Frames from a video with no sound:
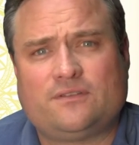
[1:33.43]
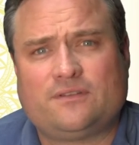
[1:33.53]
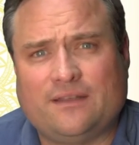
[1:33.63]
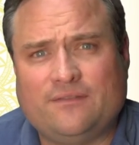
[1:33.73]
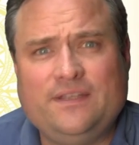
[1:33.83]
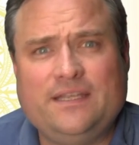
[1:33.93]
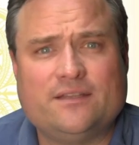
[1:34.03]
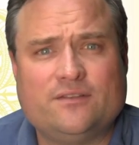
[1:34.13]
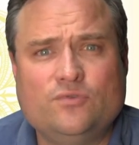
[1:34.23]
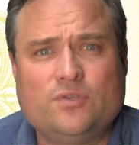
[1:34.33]
dann wieder
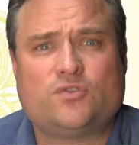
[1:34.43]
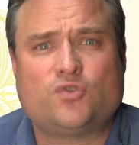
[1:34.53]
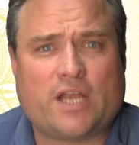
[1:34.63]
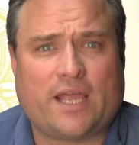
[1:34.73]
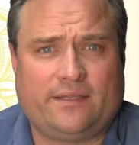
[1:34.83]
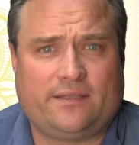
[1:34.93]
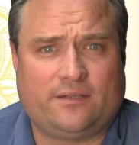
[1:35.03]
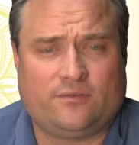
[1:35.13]
nur zu scheitern.